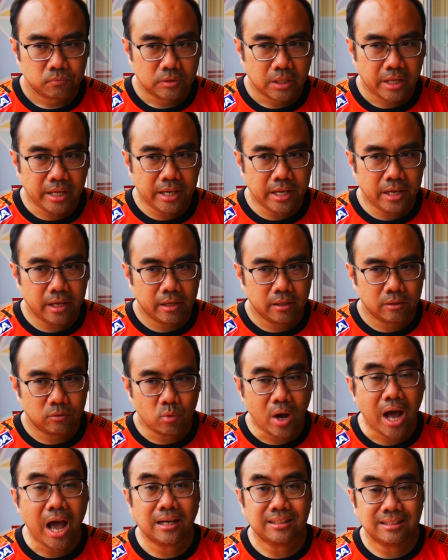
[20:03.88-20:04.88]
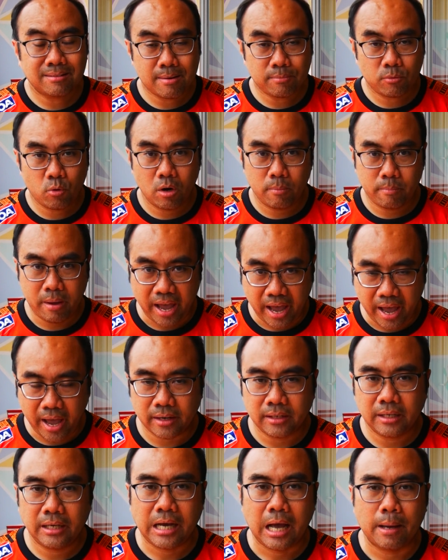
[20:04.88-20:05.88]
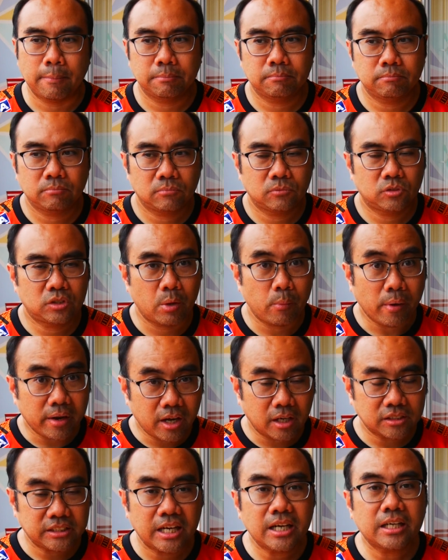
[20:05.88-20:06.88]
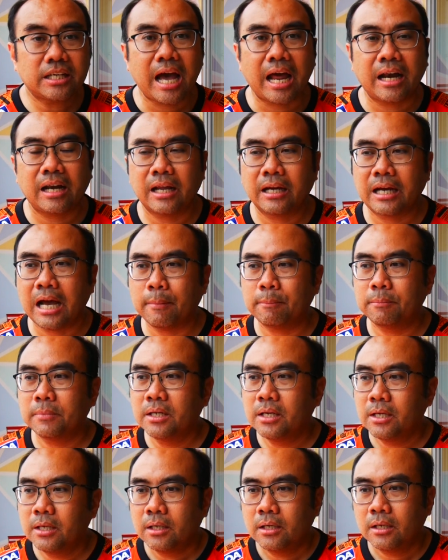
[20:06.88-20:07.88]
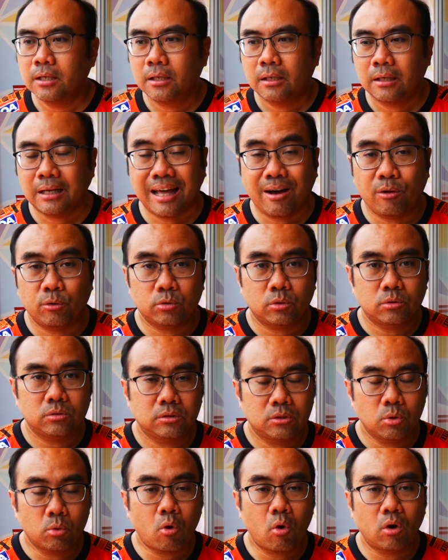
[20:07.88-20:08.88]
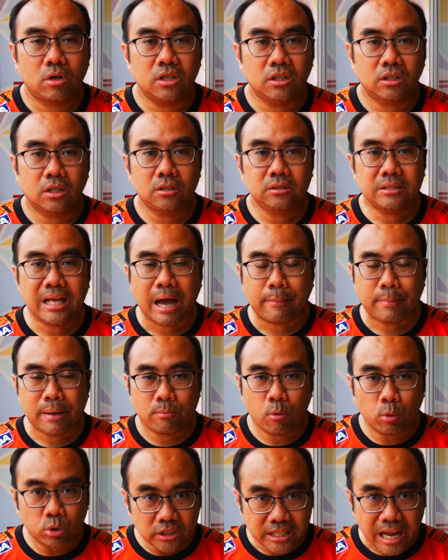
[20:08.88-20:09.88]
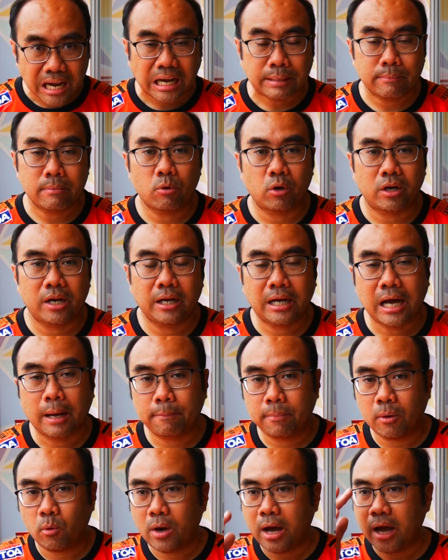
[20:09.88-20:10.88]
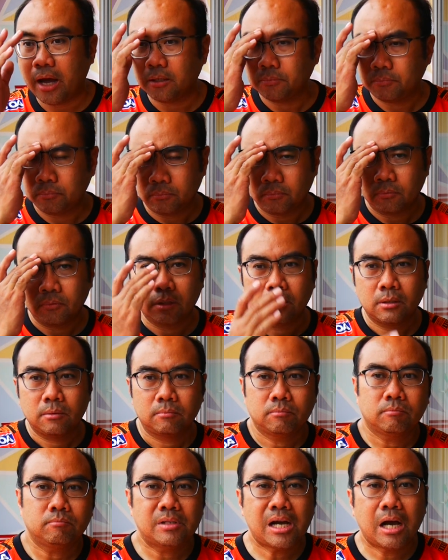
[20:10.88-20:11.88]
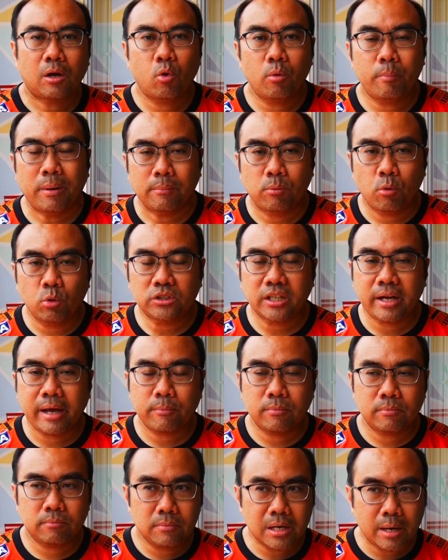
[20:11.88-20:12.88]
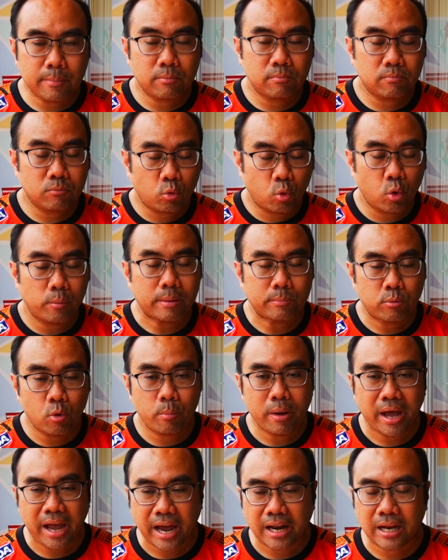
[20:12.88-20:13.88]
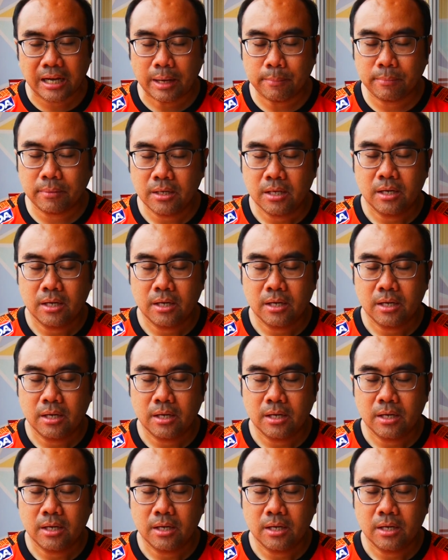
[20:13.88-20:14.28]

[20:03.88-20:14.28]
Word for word: ที่ว่างสำหรับคนแพ้นะครับชีวิตก็เช่นกันนะครับเราทุกคนถึงต้องอยากเป็นผู้ชนะกันหมดนะครับเพราะว่าเมื่อคุณเป็นผู้เชเมื่อคุณเป็นผู้แพ้นะครับ